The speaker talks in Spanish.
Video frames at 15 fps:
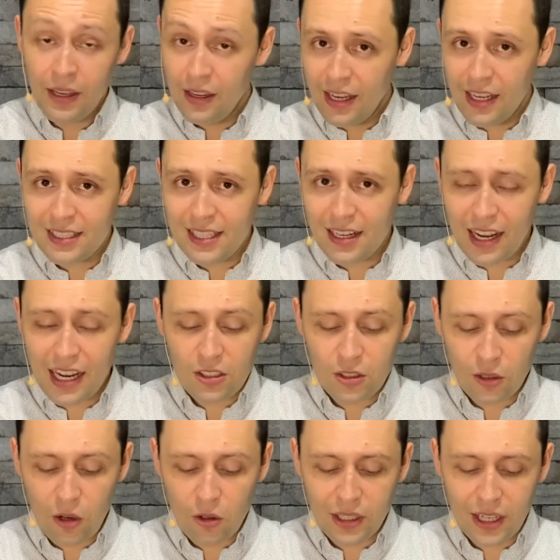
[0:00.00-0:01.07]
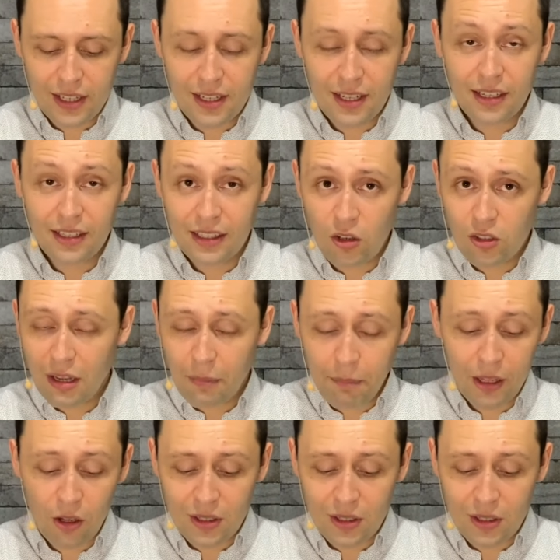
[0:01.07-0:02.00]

Es el caso de los que, los que Pedro